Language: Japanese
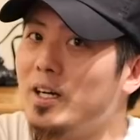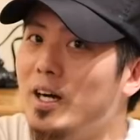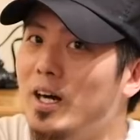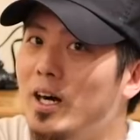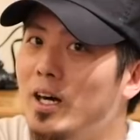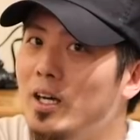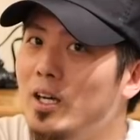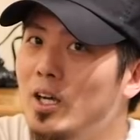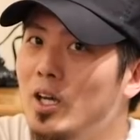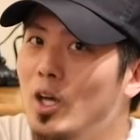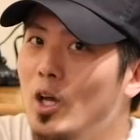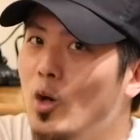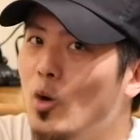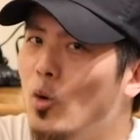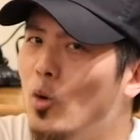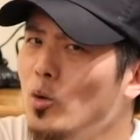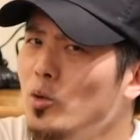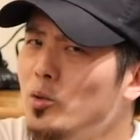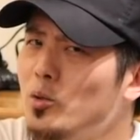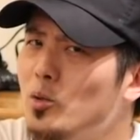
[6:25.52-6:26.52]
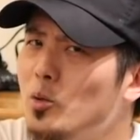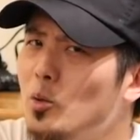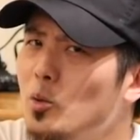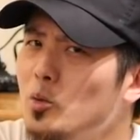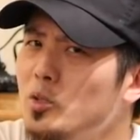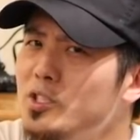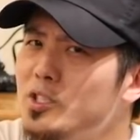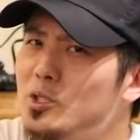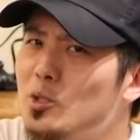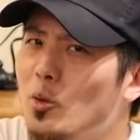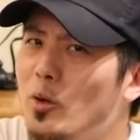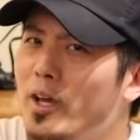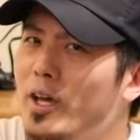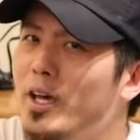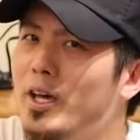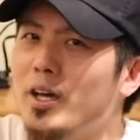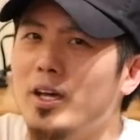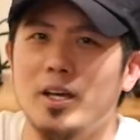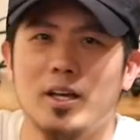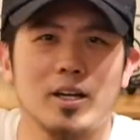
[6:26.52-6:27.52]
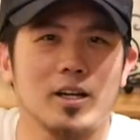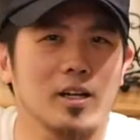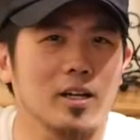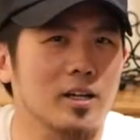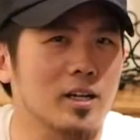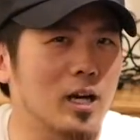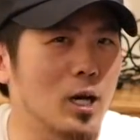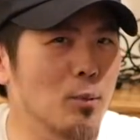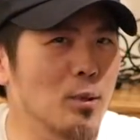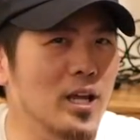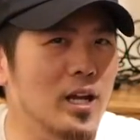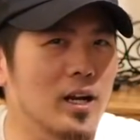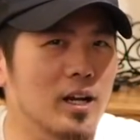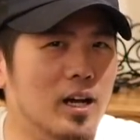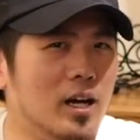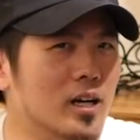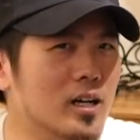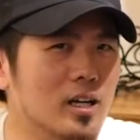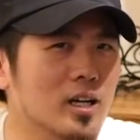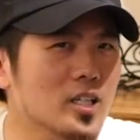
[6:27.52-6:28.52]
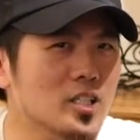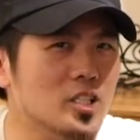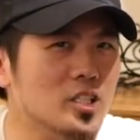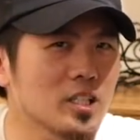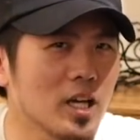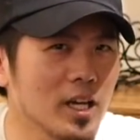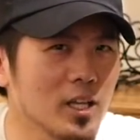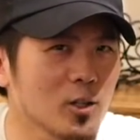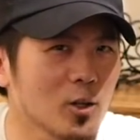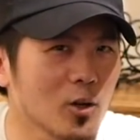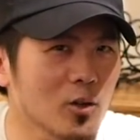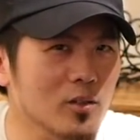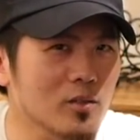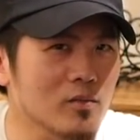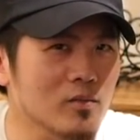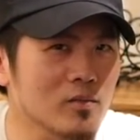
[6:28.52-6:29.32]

か？本当にそれカメラ落下しないの？